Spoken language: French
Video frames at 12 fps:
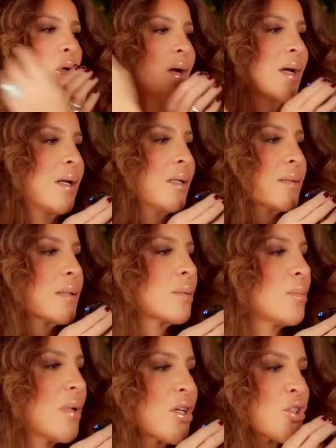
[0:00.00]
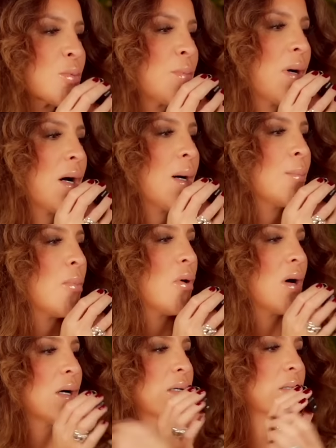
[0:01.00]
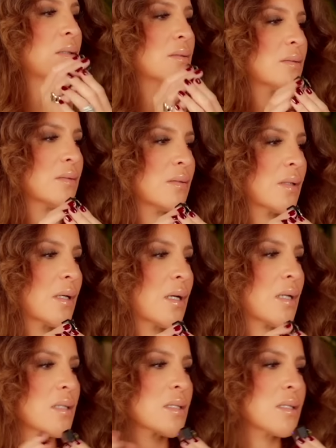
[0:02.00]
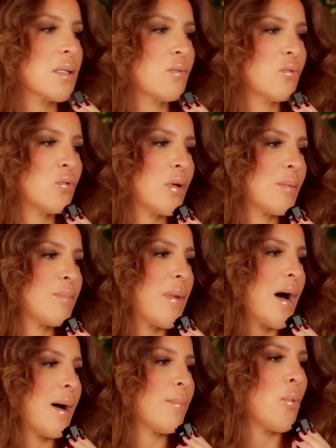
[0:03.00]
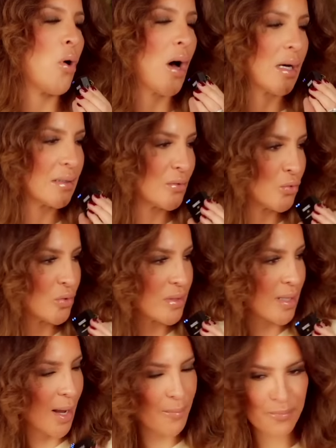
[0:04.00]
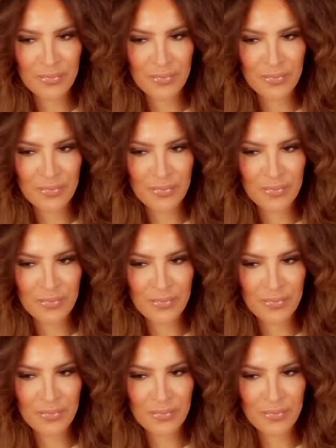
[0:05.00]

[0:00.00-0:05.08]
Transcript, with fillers: Quelle est cette merche par rapport si vous voulez, par rapport à tout cela